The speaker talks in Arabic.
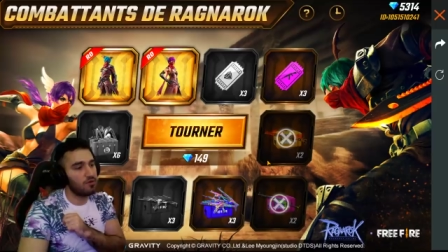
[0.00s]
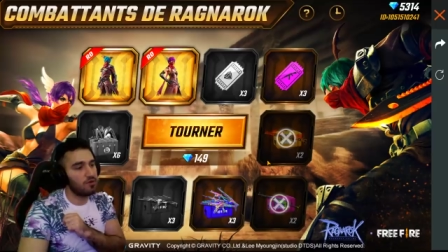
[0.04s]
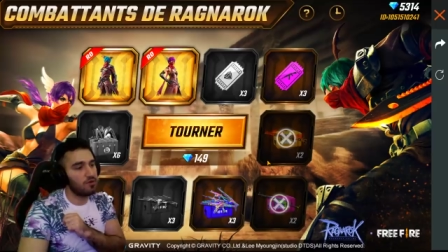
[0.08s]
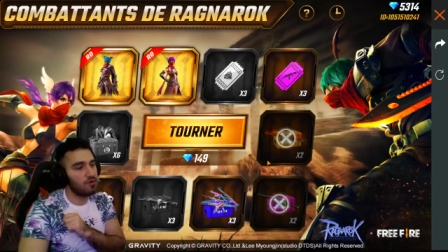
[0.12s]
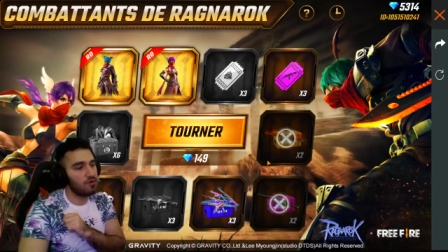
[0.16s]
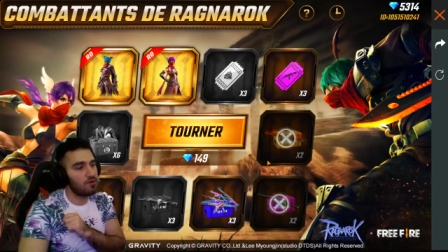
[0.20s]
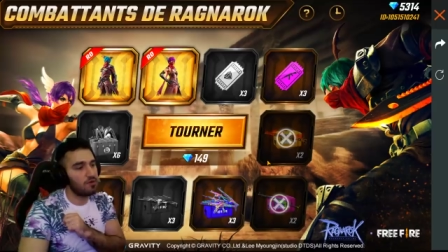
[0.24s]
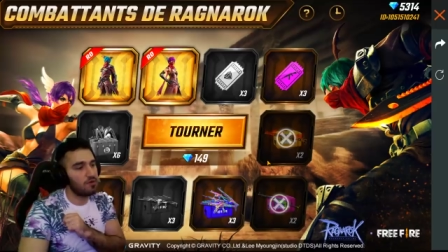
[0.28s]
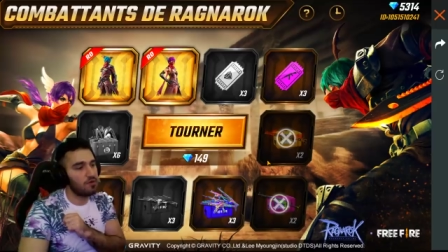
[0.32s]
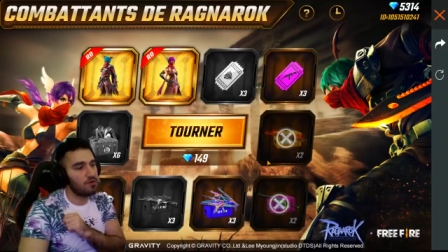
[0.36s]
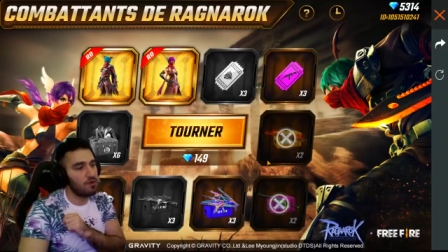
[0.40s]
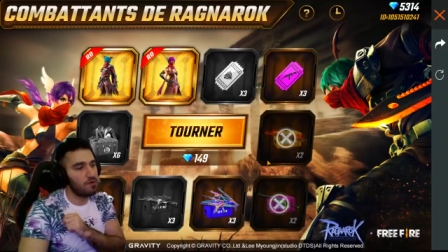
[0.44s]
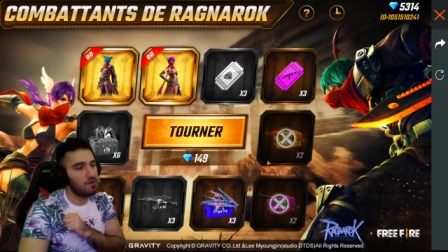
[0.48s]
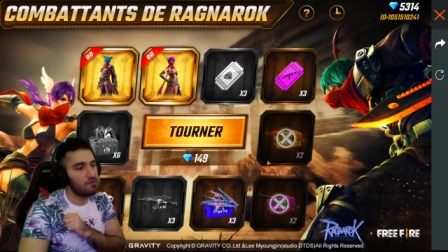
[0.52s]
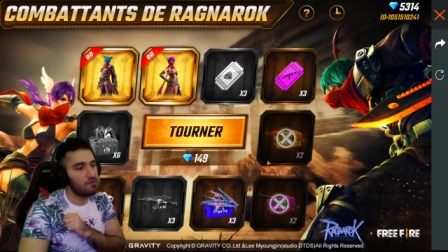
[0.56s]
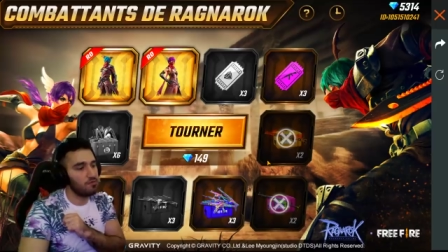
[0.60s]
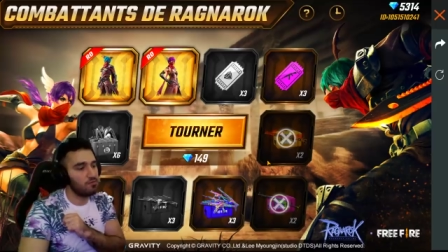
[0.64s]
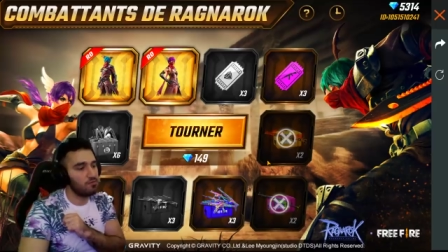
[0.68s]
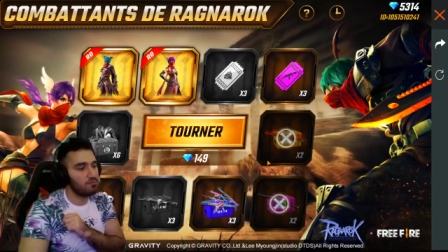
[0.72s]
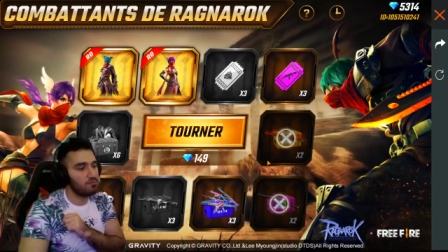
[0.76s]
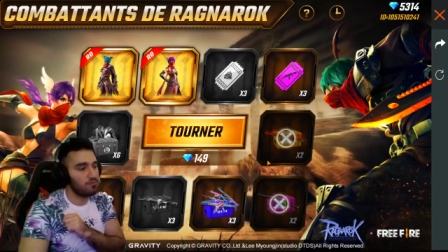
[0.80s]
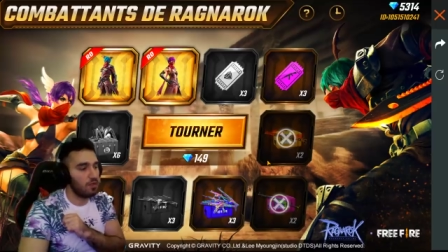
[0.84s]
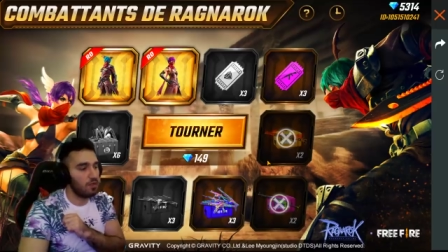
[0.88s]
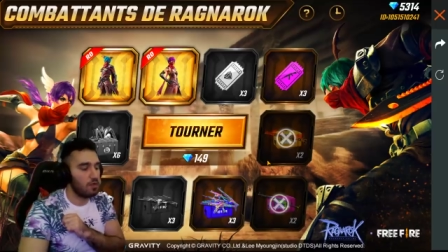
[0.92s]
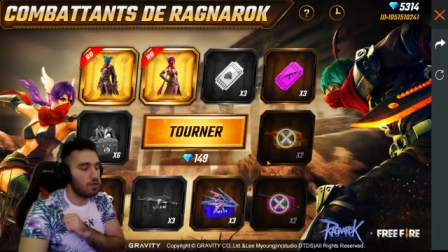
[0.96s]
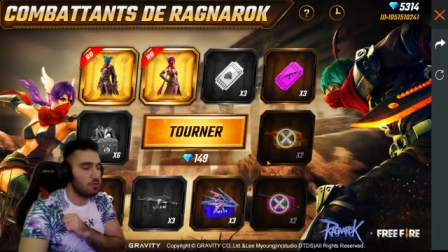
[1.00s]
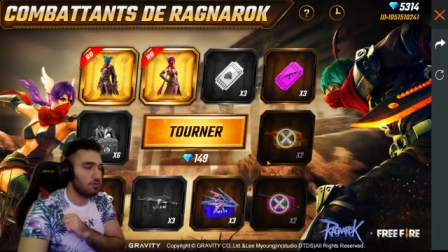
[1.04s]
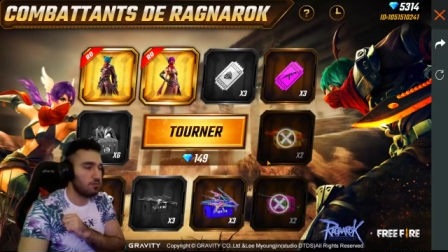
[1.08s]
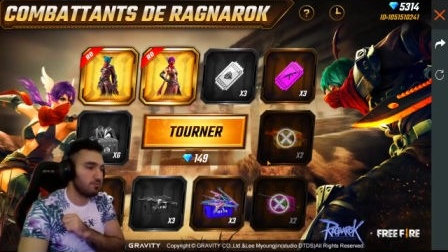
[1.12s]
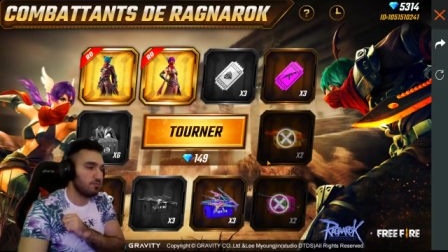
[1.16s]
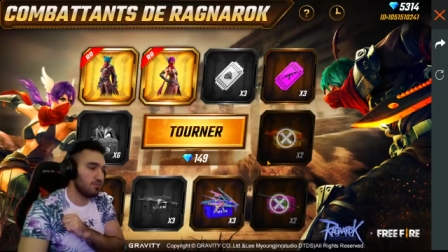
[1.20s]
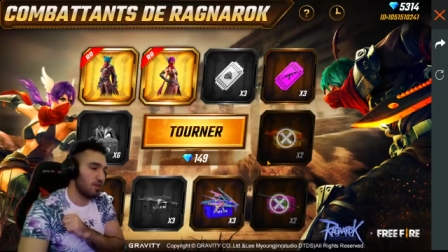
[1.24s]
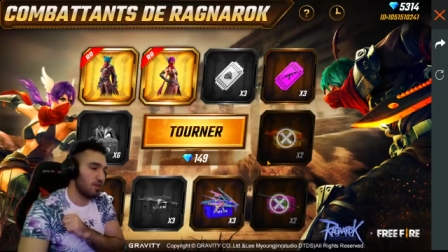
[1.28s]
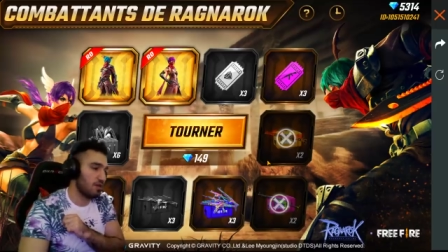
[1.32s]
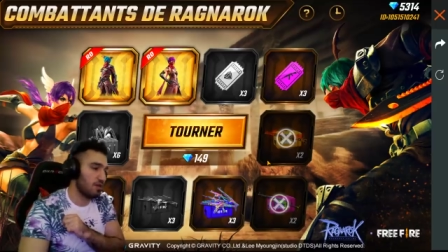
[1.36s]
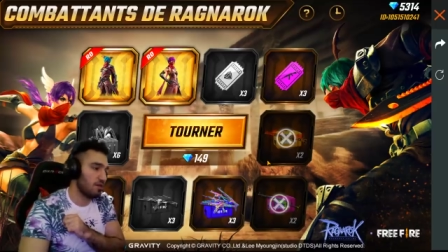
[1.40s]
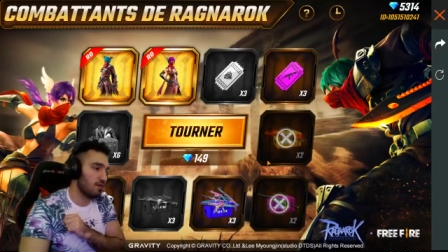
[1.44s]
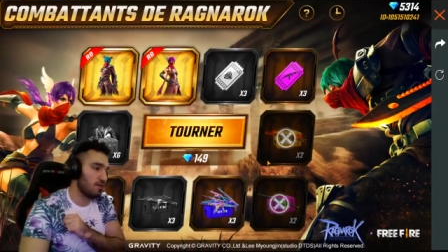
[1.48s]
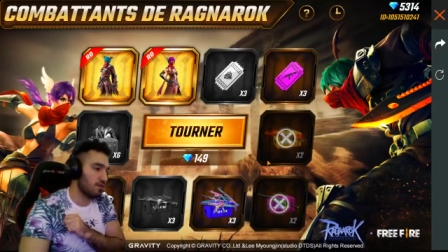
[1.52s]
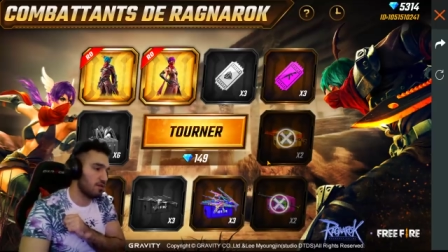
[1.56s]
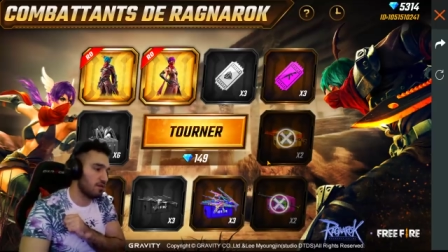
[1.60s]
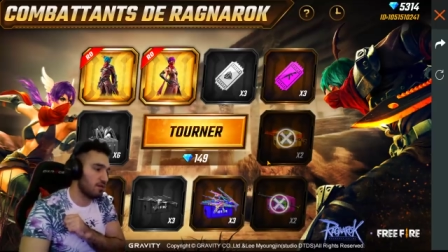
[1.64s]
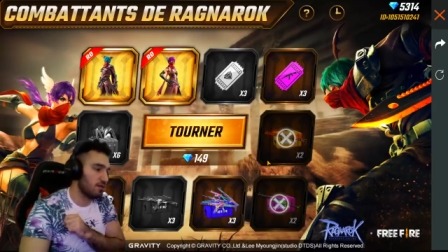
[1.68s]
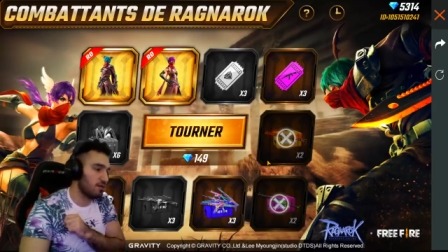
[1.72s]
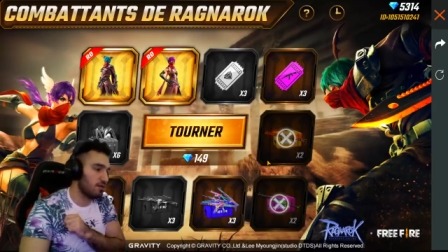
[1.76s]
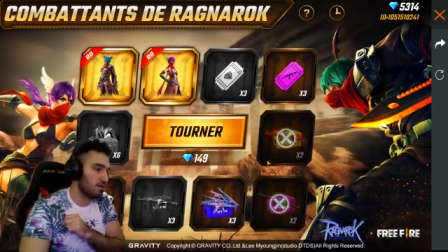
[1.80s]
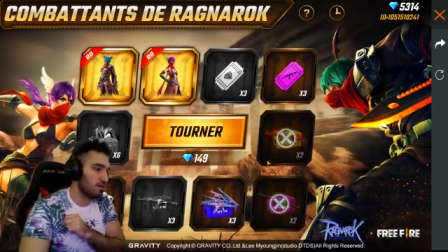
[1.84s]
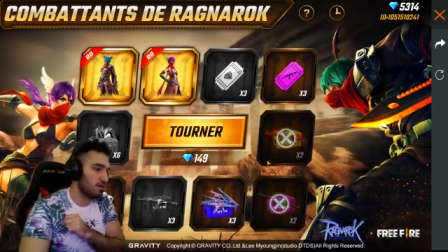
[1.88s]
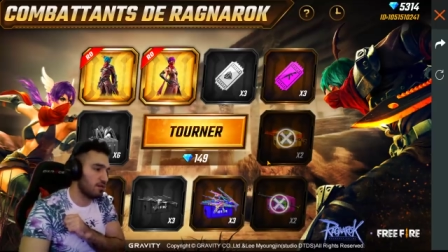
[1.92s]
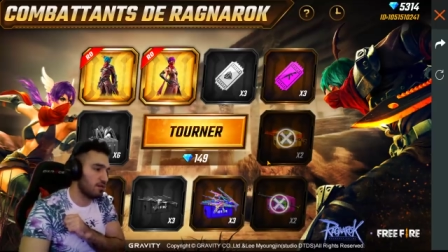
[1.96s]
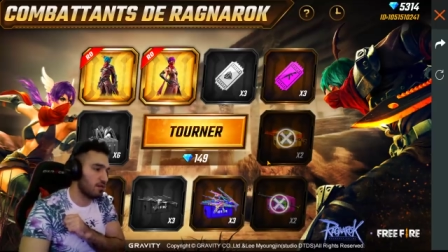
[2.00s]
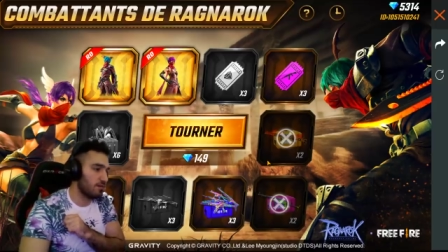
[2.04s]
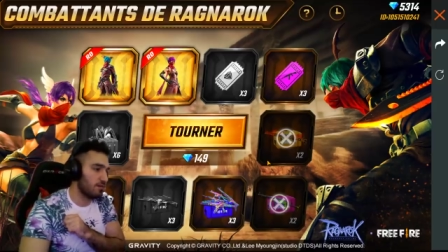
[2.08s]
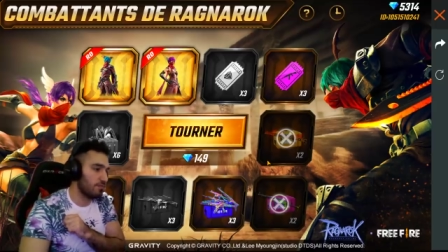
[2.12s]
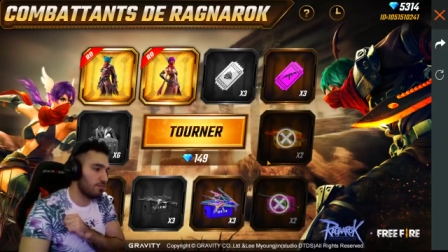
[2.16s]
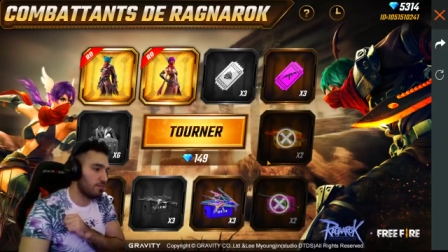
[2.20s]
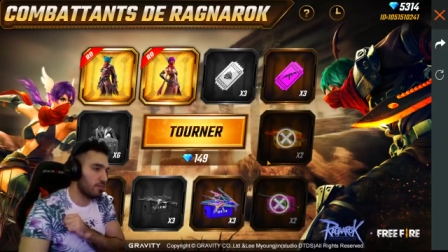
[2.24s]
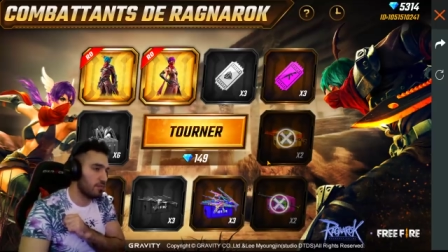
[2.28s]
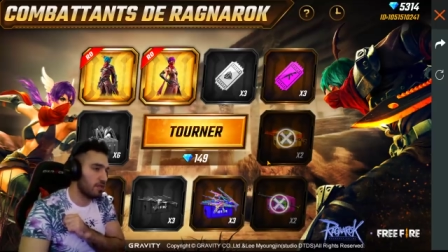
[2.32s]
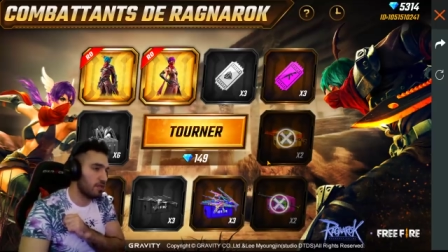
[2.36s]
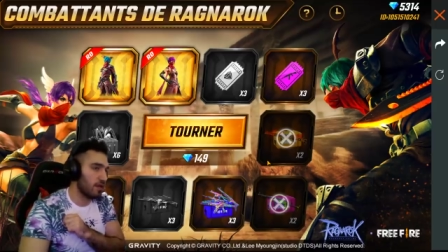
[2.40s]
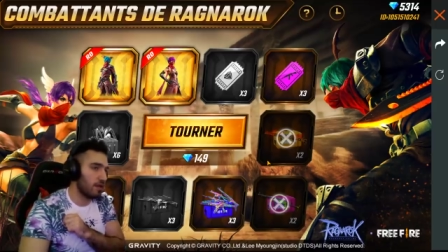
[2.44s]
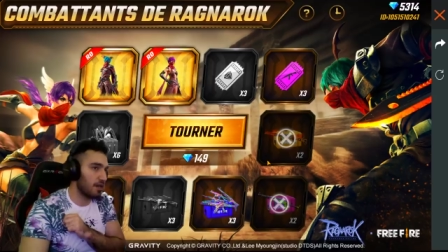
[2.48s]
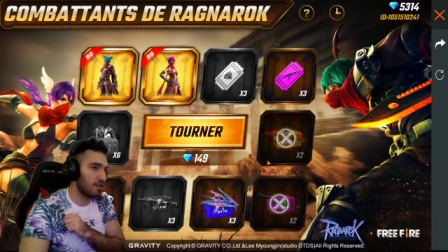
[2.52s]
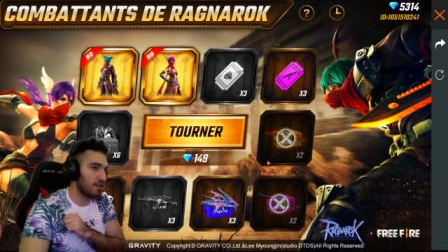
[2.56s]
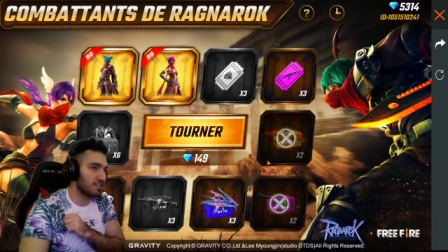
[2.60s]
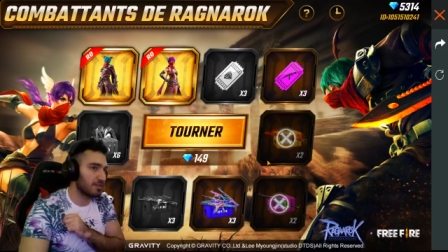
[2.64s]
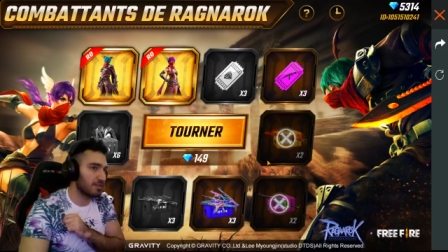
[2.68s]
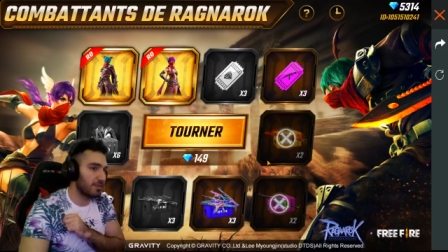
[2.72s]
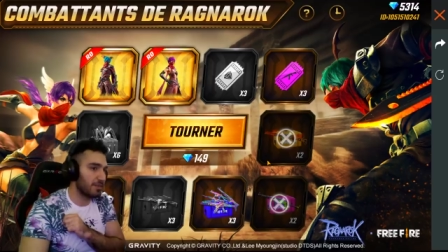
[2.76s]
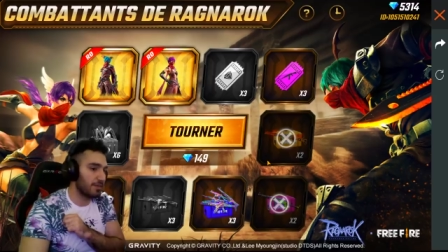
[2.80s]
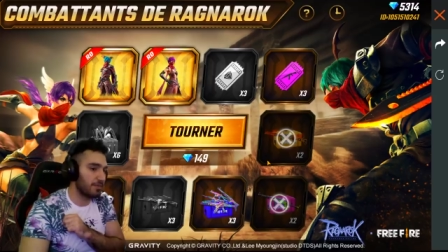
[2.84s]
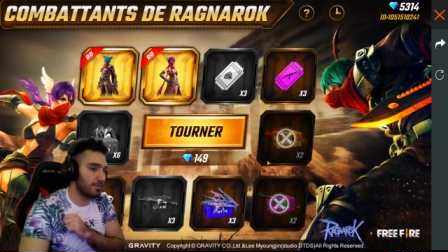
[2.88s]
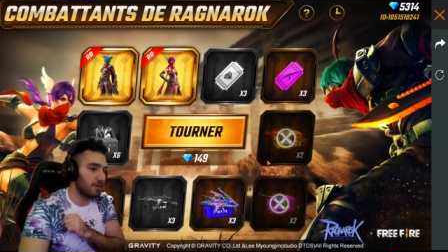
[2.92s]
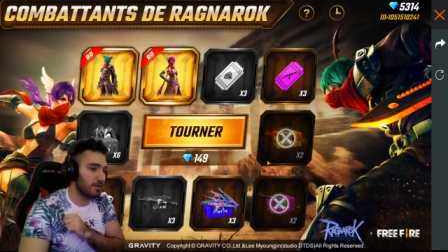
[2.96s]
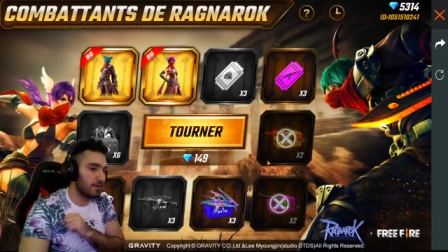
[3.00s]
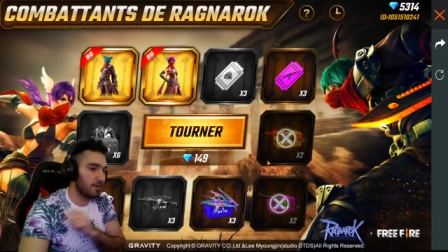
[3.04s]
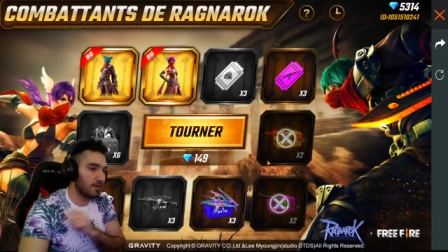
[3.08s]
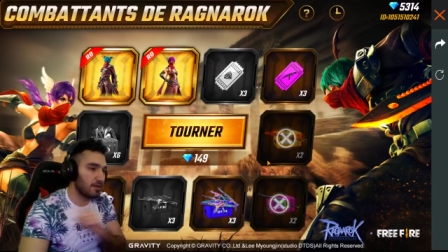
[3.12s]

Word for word: آه حلو حلو يلا يلا يلا يلا شباب